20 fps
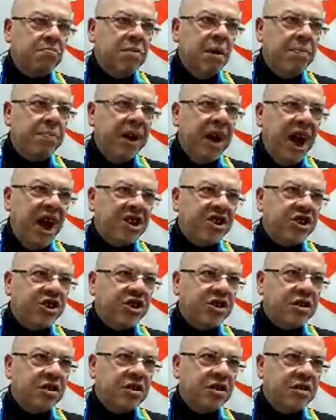ما
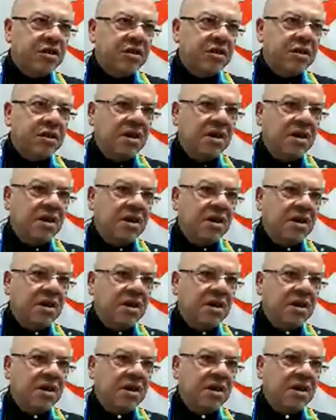بقاش
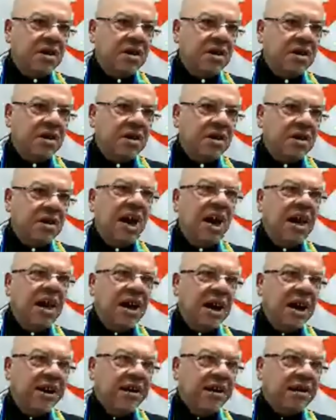عندنا
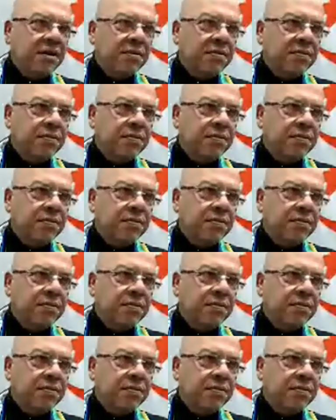خيار